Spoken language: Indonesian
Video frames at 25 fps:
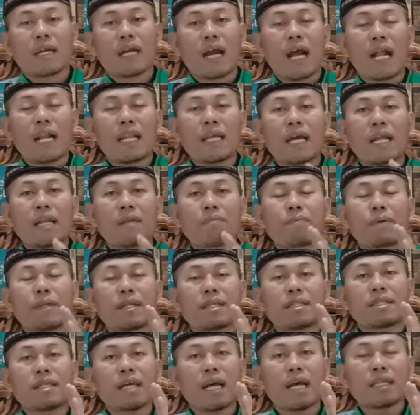kalian
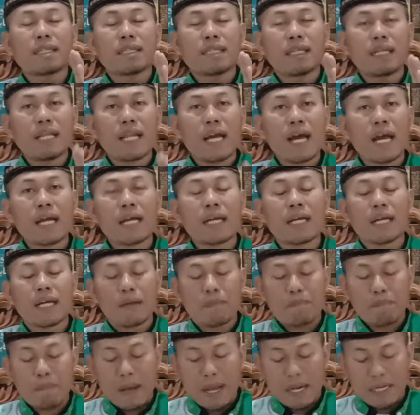berjanjilah
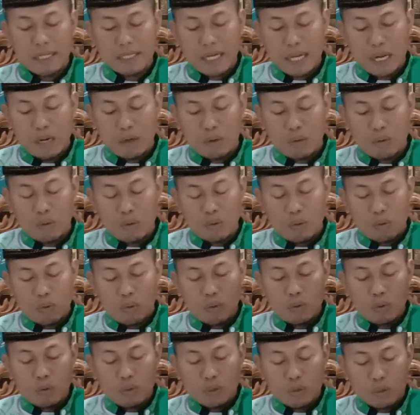kepadaku
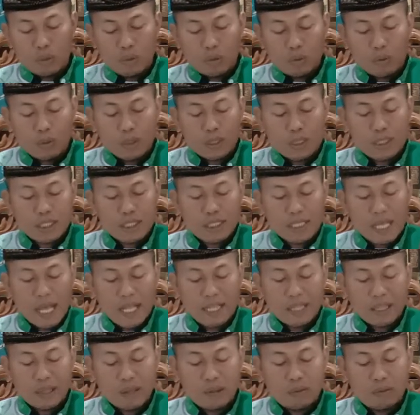untuk
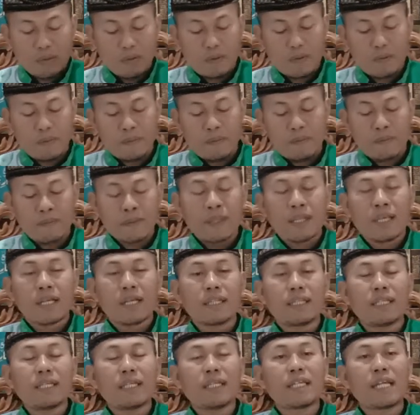satu
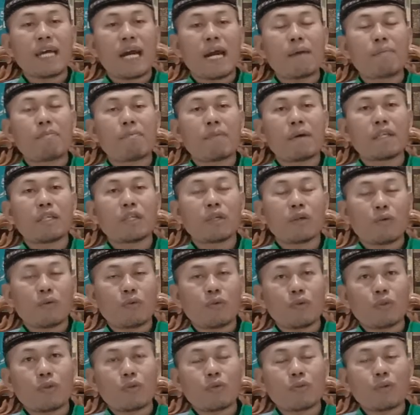tidak
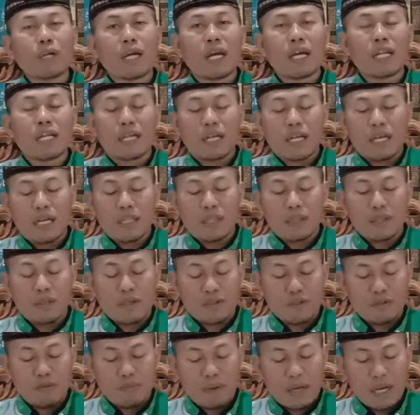menyekutukan
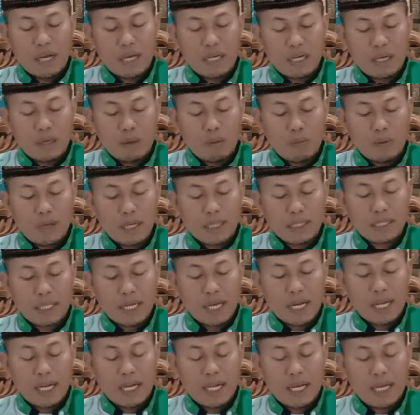Allah Subhanahu wa
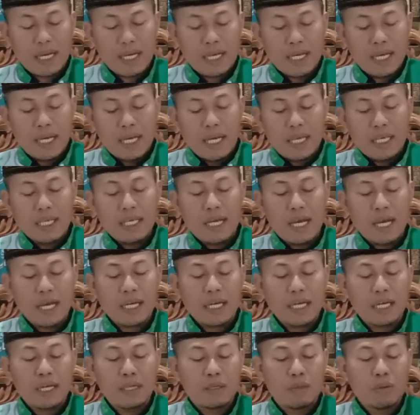taala
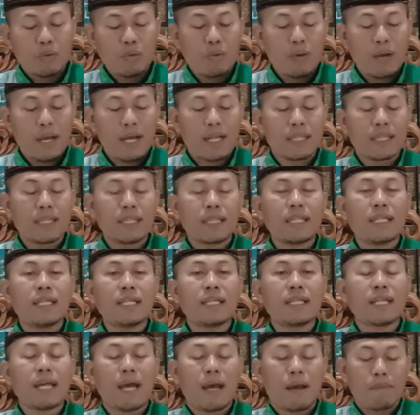yang kedua
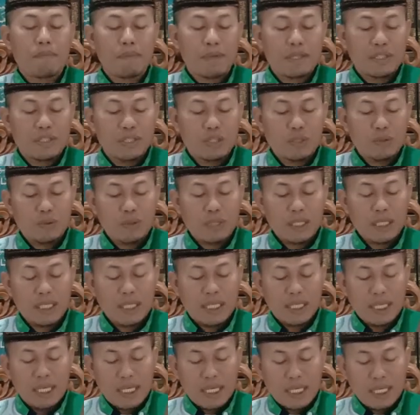tidak
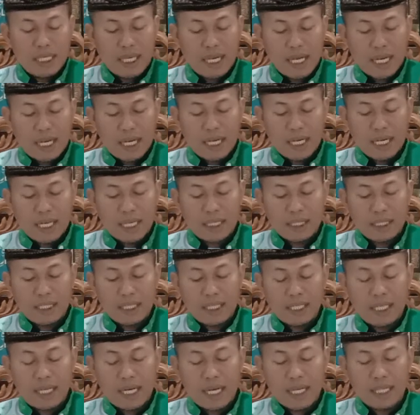mencuri yang
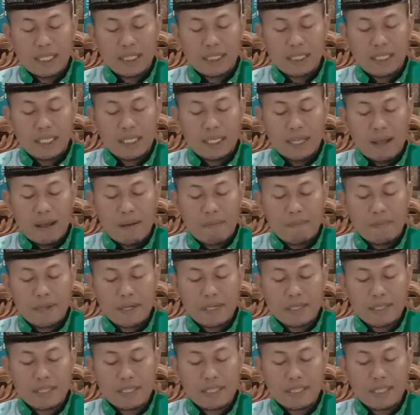ketiga tidak
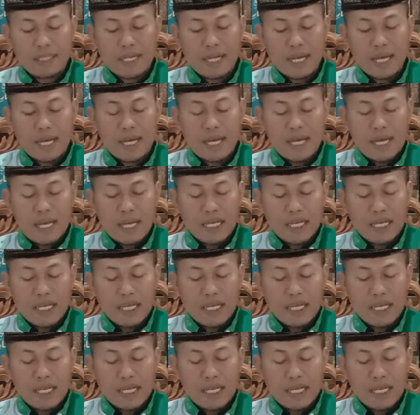berzina